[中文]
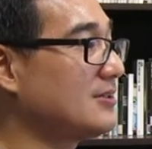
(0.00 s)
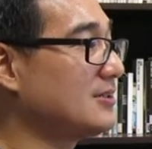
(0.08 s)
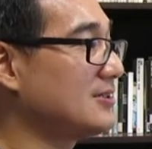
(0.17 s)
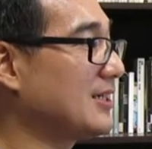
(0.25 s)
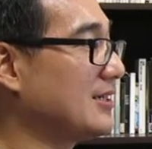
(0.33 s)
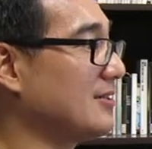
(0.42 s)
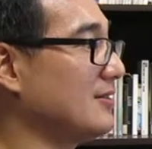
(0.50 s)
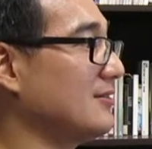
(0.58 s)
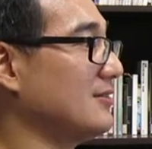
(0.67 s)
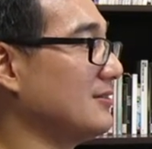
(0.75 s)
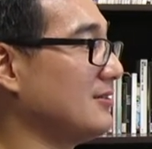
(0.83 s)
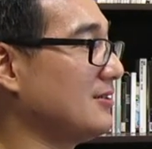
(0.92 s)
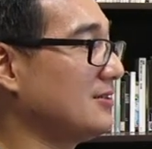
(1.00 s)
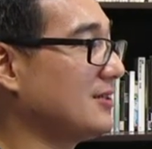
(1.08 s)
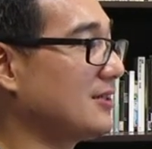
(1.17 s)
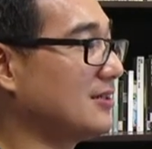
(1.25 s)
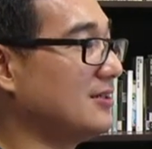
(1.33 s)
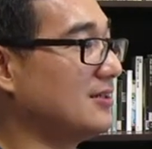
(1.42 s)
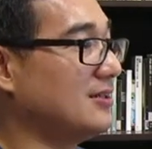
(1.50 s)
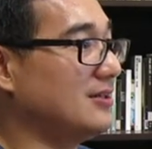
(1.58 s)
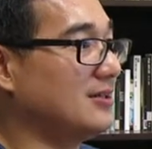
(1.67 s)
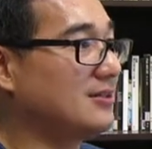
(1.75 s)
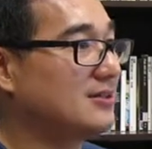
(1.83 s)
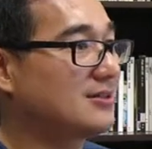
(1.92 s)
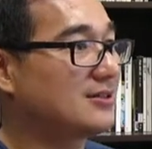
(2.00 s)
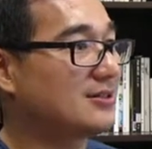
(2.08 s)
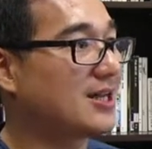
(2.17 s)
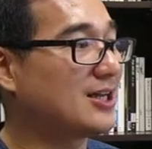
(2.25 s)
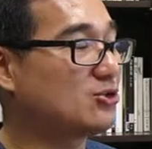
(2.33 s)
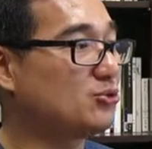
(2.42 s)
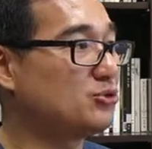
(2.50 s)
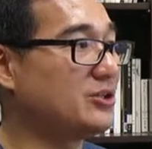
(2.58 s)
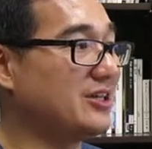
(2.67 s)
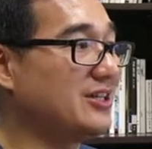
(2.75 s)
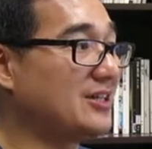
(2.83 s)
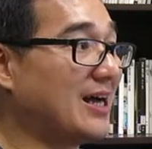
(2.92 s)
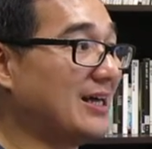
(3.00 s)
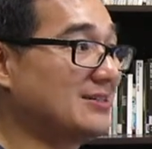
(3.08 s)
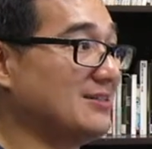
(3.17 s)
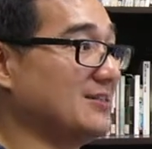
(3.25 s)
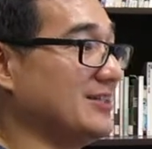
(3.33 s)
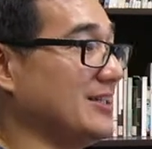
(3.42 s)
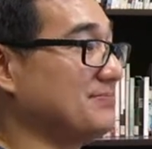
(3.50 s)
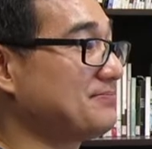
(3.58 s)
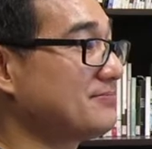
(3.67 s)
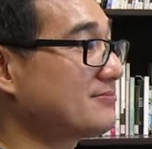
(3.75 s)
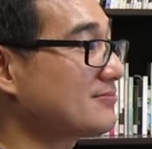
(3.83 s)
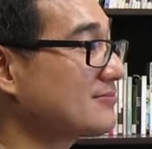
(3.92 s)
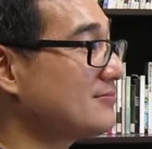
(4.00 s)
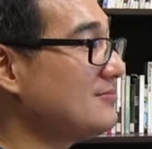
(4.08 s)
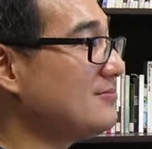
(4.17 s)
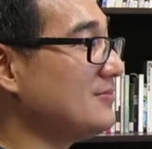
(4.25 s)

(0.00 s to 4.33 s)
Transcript: 像那个大树区的义大世界，嗯嗯，